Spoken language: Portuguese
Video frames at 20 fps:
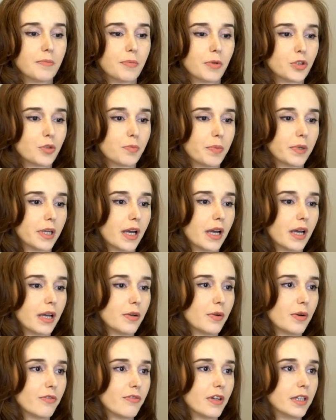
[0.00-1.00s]
pode operar
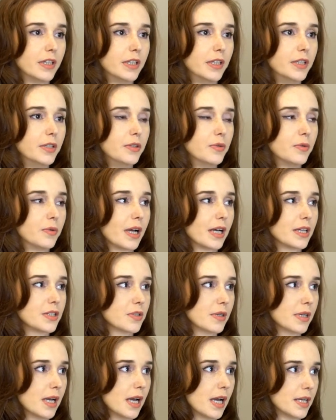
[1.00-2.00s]
eu avalio caso
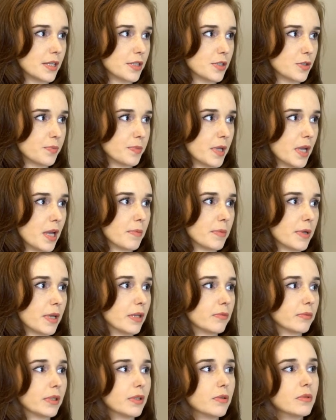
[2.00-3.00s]
a caso, porque
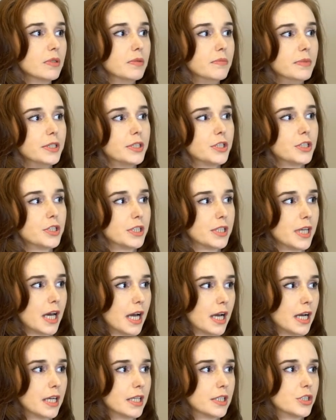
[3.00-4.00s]
não tem um limite de
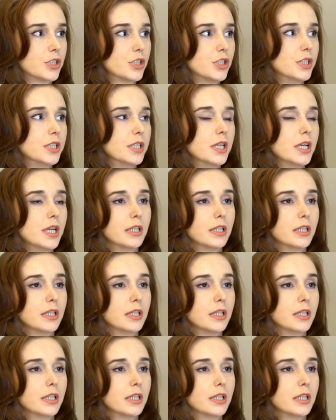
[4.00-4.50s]
idade,